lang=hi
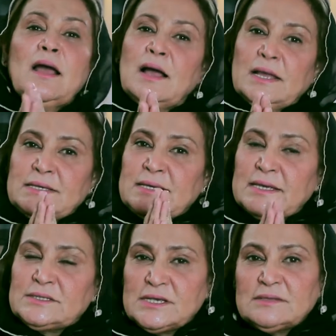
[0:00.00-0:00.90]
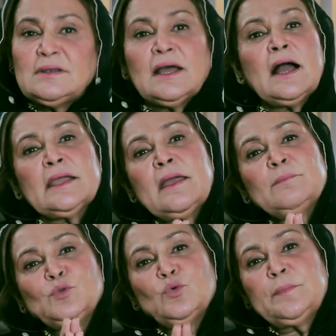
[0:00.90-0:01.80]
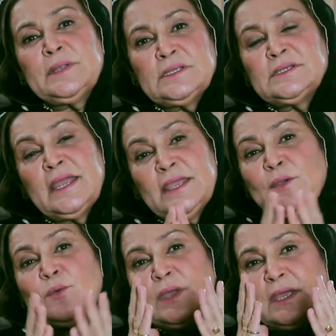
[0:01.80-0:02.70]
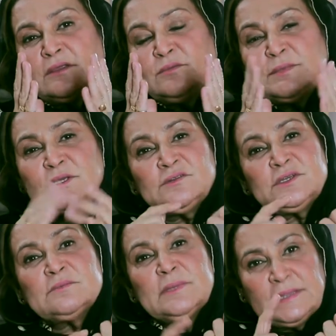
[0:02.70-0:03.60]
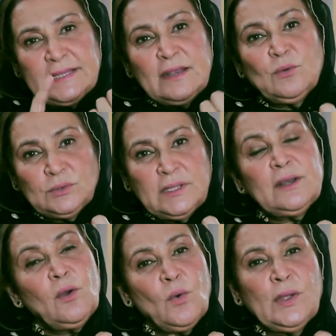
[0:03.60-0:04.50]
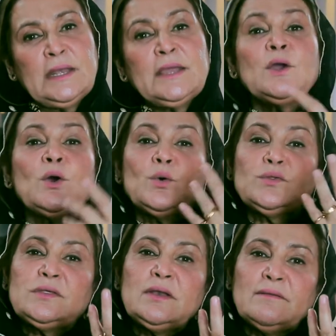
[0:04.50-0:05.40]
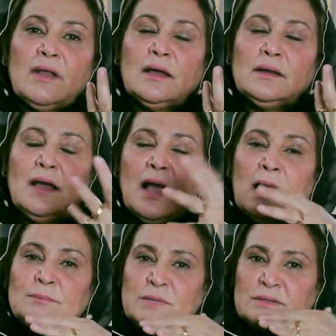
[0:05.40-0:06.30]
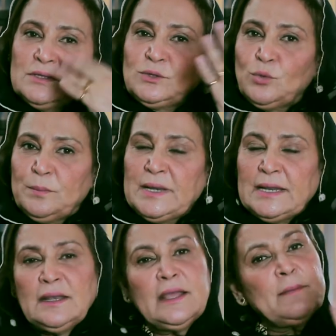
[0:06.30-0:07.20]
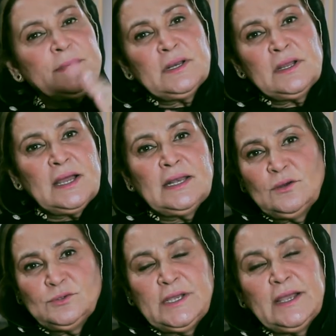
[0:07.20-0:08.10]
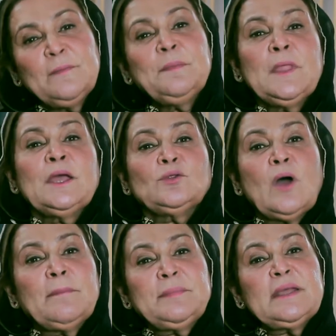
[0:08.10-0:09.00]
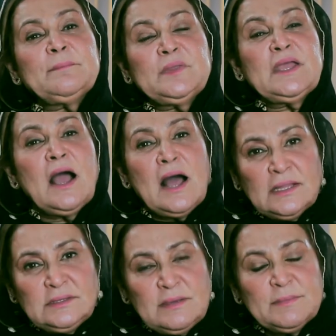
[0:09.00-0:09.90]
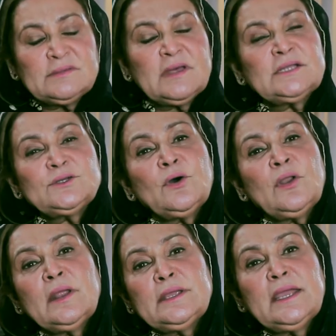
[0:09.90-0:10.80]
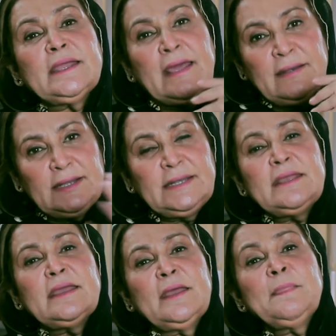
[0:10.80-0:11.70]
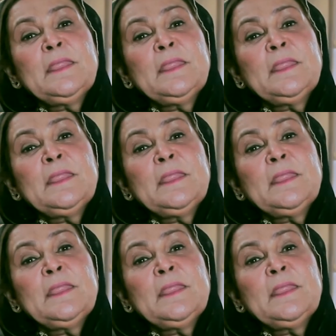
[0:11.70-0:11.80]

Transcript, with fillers: हाँ ये चीज़ लगा के आप धूप में नहीं जाएंगे क्योंकि इसमें जिस चीज़ में तेल होता है ना ऑयली उससे रंग आप जैसे धूप में निकलेंगे आप रंग काला हो जाएगा तो आपने अपने हाथ की मसाज और ये गारंटी है